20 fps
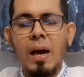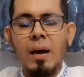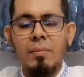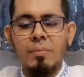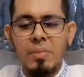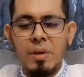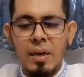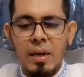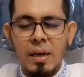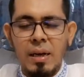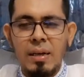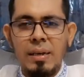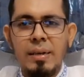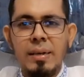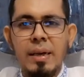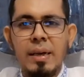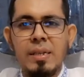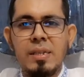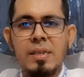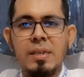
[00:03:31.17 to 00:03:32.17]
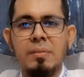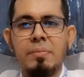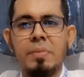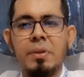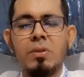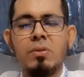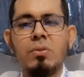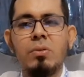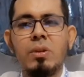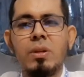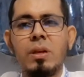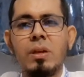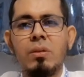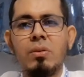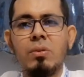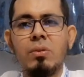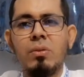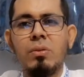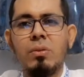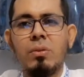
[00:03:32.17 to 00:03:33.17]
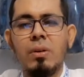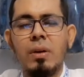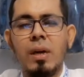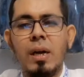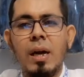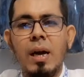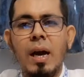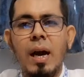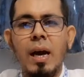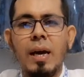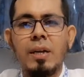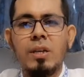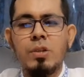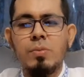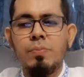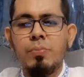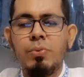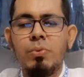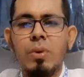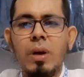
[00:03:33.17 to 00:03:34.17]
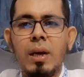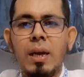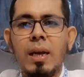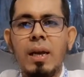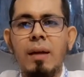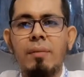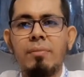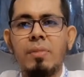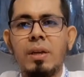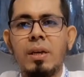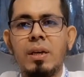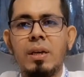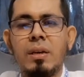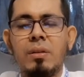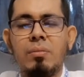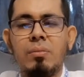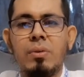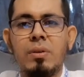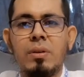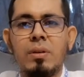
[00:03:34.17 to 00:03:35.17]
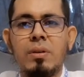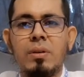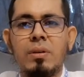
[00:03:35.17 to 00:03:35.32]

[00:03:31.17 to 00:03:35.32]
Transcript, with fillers: আমরা গ্যাসের বিদ্যুৎ কেন্দ্র আর পুরোটাই আমদানি নির্ভর